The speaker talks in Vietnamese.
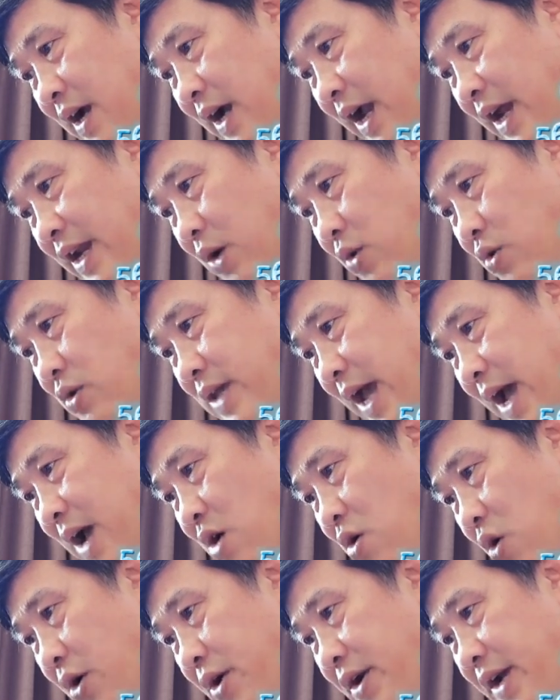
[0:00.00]
Cái đấu giá
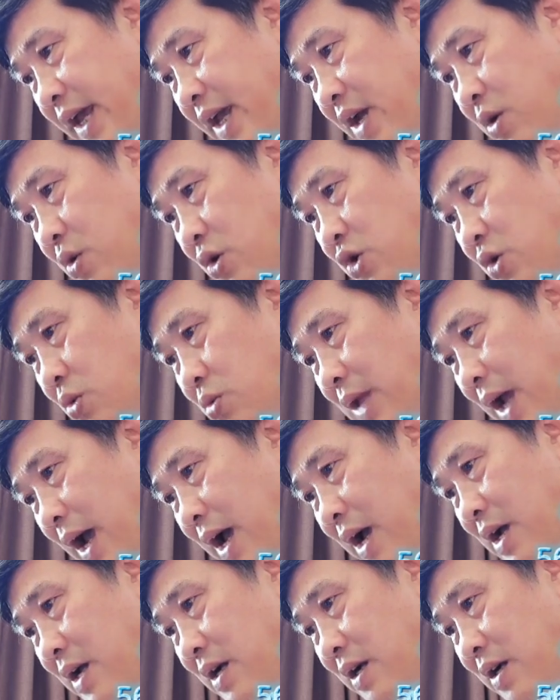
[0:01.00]
hội này của chúng
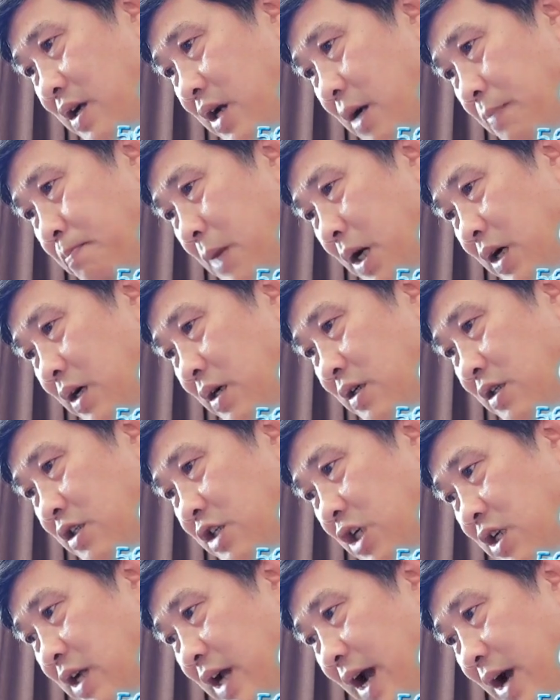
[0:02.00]
ta cấp bậc
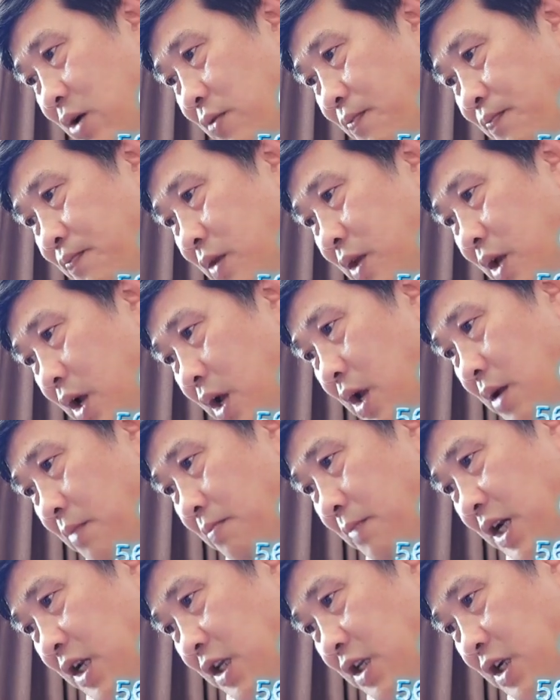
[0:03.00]
rất cao.
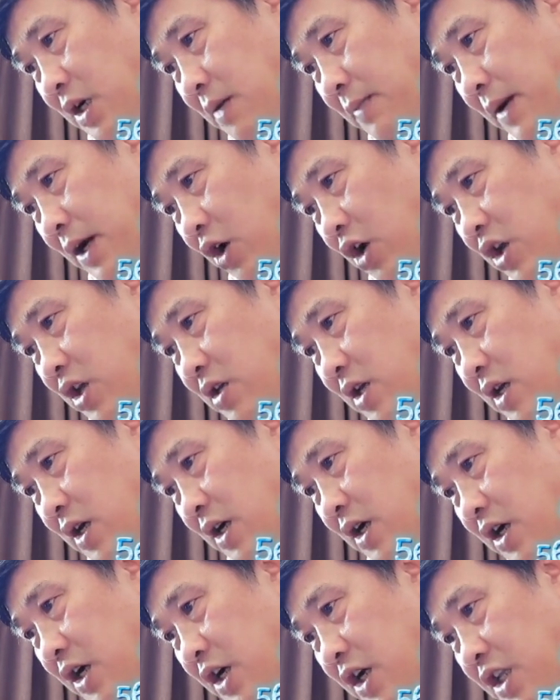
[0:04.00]
Bình thường mà nói,
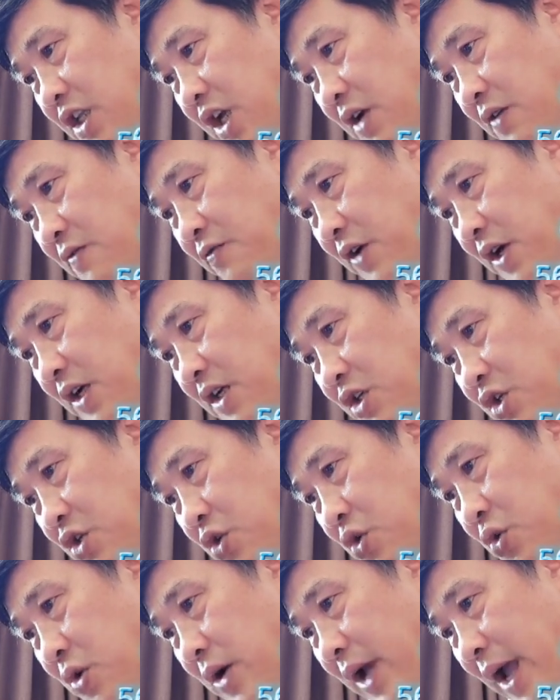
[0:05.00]
người thân phận
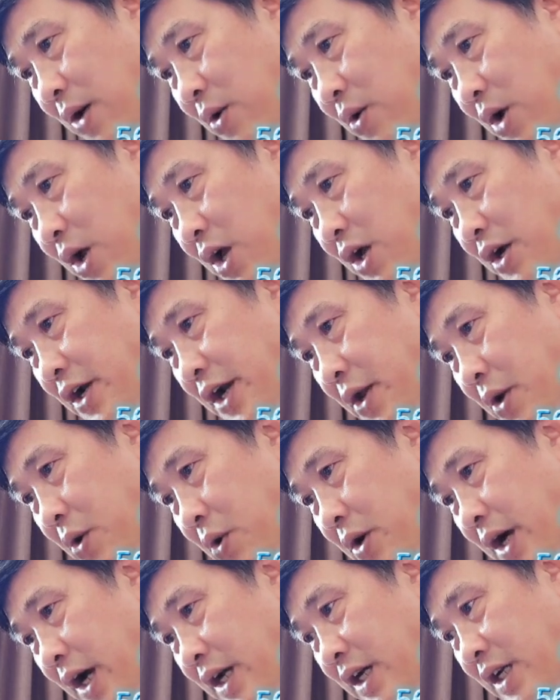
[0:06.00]
dù cao
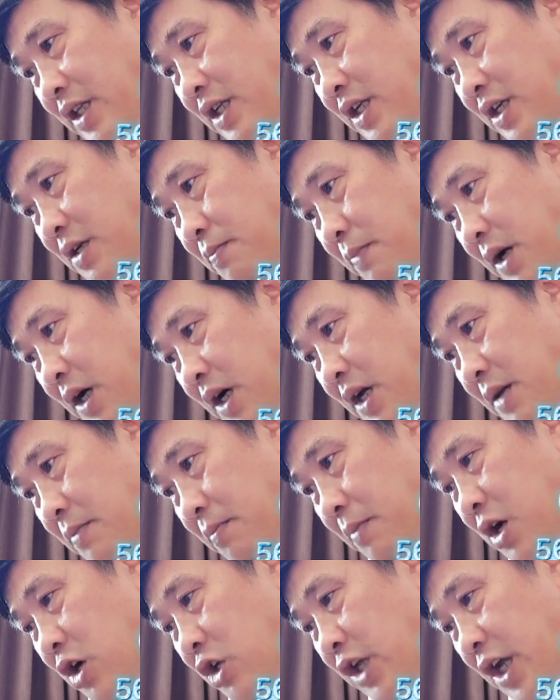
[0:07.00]
đều cần thư mời
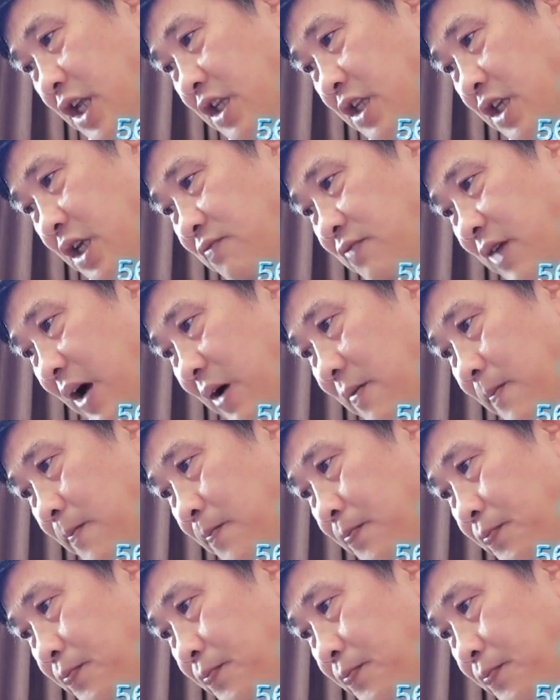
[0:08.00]
mới có thể tiến vào.